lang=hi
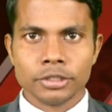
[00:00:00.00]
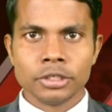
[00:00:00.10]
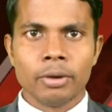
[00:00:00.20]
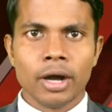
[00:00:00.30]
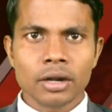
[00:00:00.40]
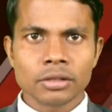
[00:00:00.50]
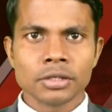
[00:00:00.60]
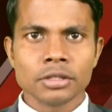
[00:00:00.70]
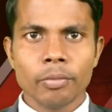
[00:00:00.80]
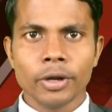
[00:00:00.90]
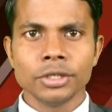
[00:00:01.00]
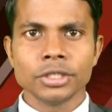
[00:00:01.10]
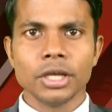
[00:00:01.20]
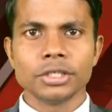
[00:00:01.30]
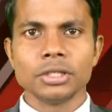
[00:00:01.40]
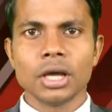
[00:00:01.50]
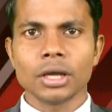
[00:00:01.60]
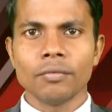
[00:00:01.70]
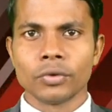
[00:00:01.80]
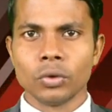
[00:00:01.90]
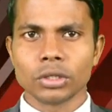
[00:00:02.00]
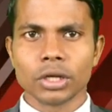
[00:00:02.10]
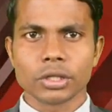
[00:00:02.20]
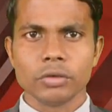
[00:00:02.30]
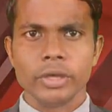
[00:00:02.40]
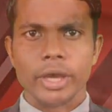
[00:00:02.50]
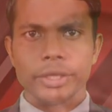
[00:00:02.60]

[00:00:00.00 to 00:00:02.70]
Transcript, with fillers: जब भारतीय जनता पार्टी जहां जिन्ना का विरोध करती हुई